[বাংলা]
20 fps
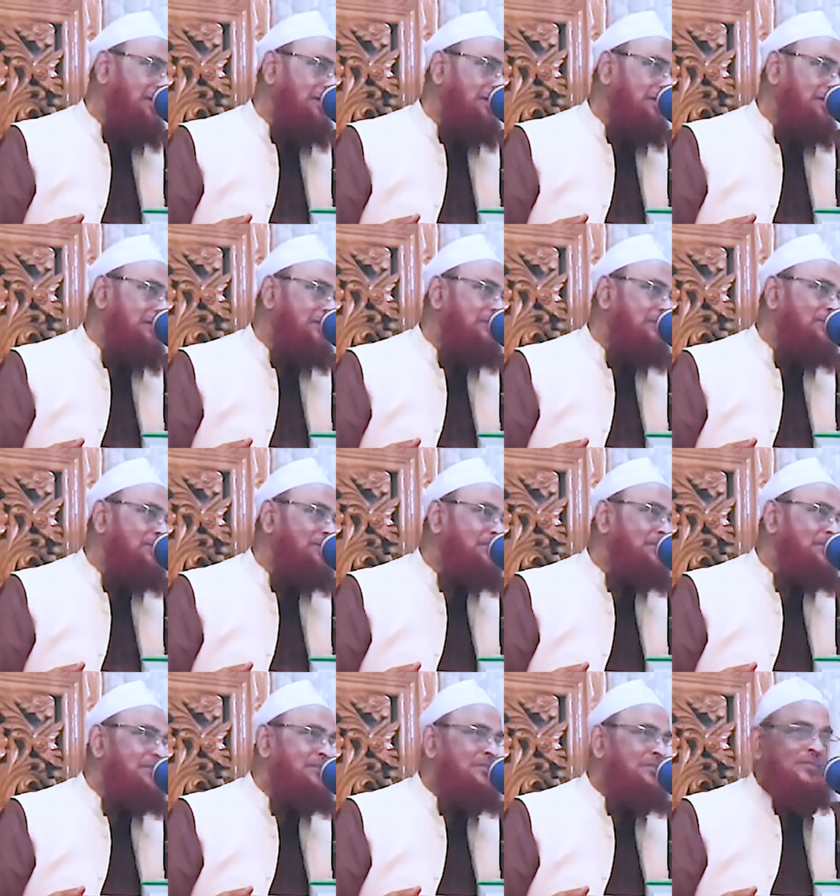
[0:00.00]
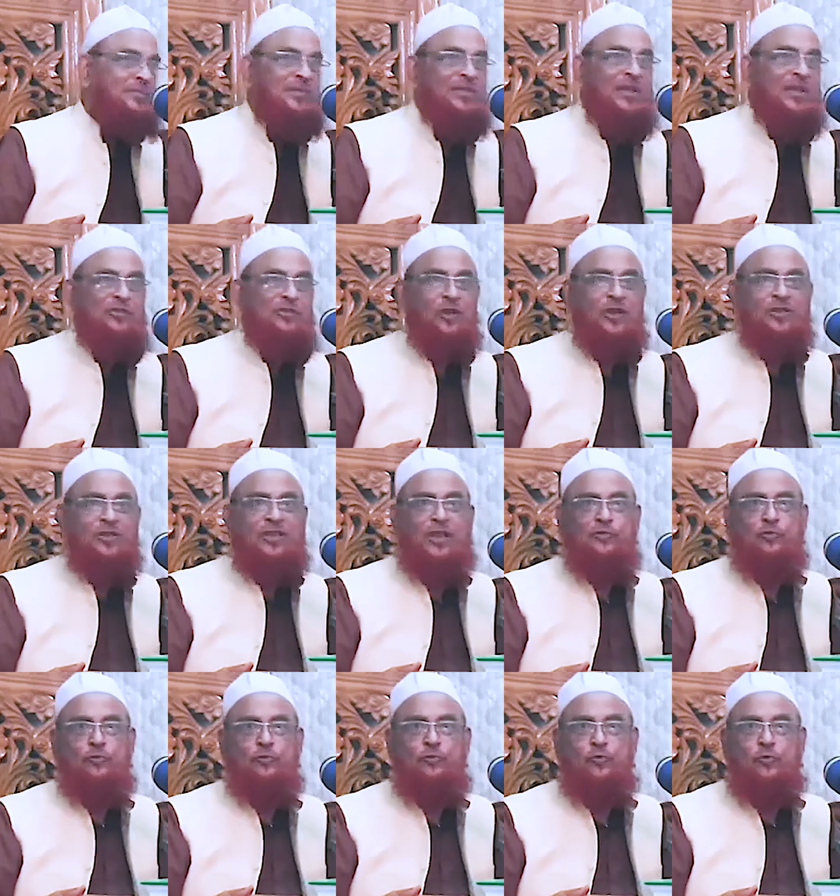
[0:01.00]
দায়ী না
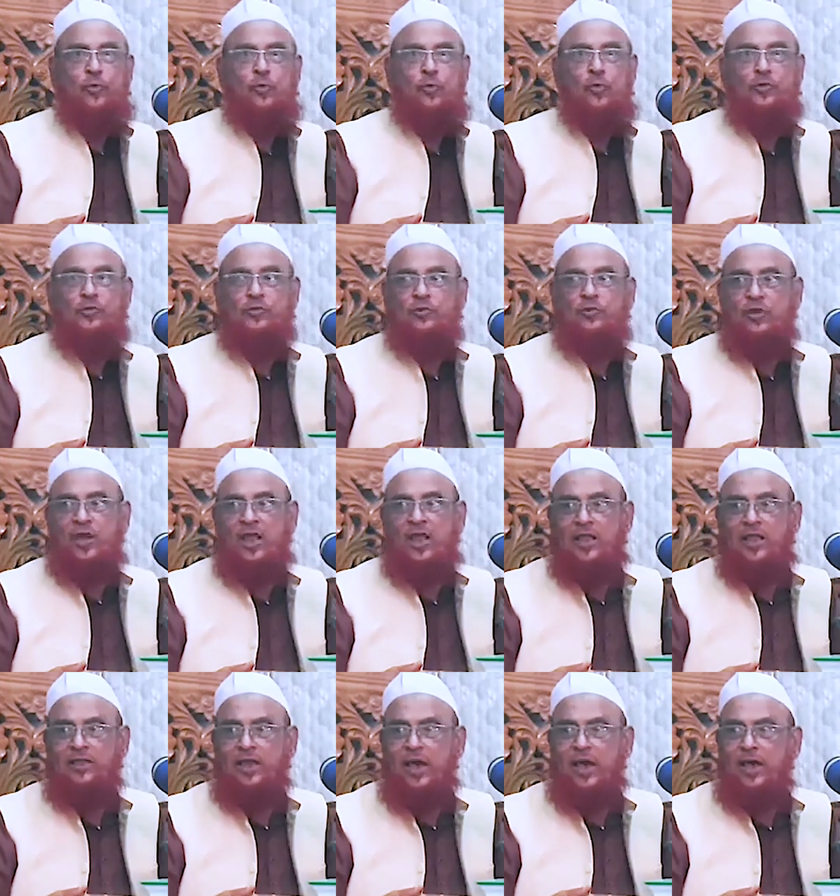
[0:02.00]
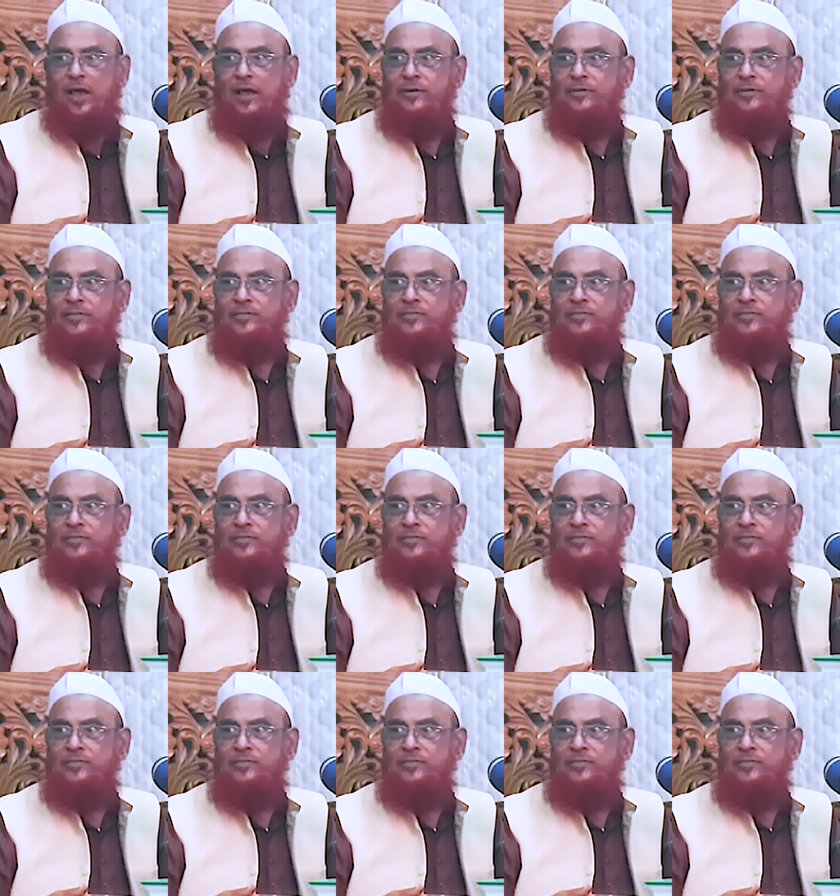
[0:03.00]
শয়তান শুধু কুমন্ত্রণাদাতা